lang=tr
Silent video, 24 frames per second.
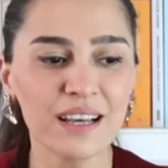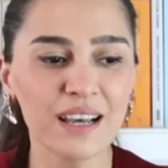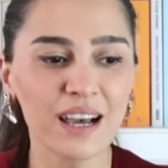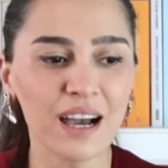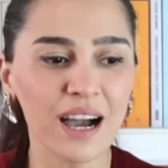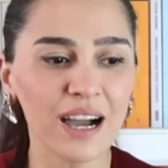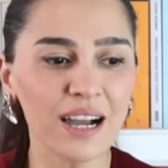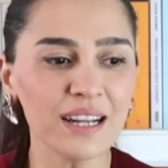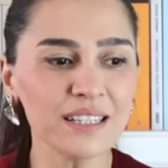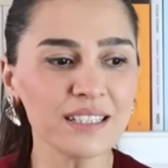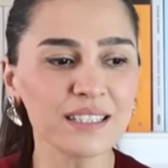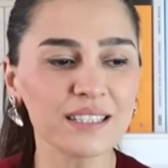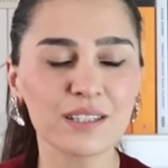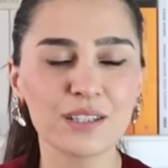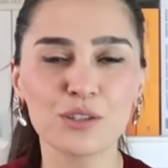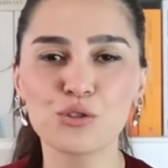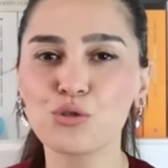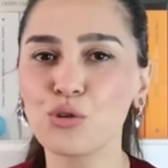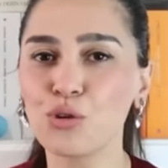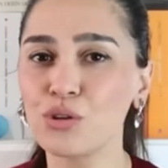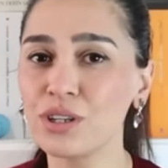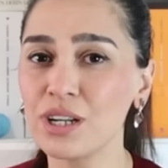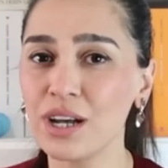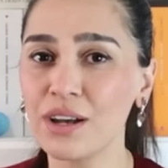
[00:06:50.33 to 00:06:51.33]
her
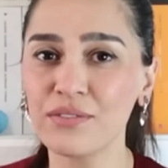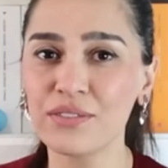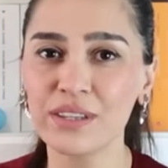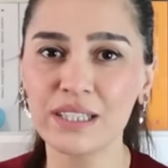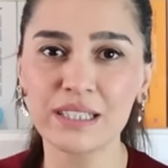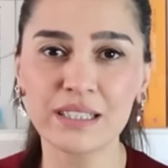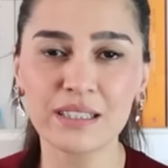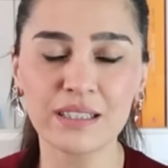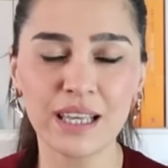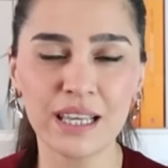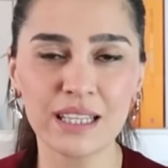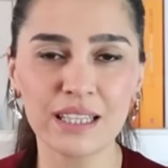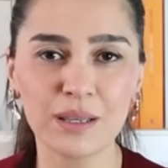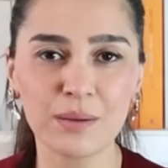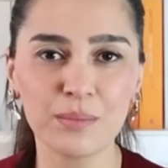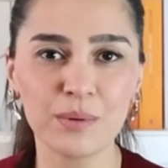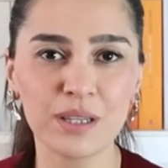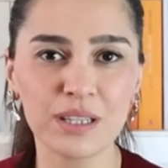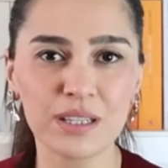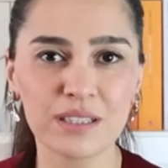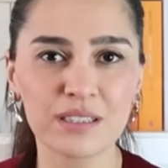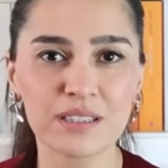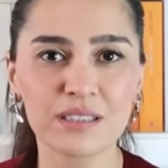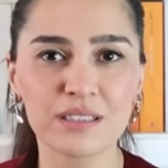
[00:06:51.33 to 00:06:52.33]
coğrafyanın
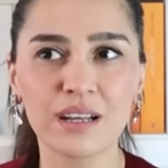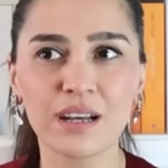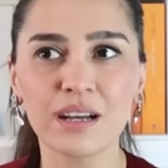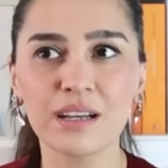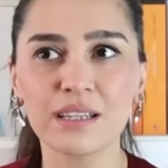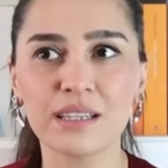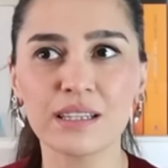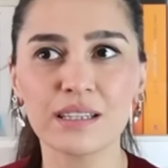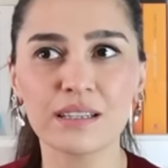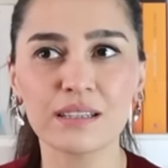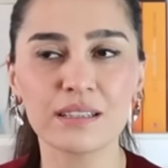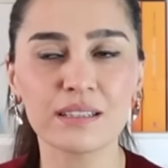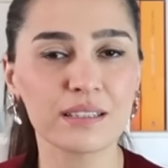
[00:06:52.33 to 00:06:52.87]
edebiyatına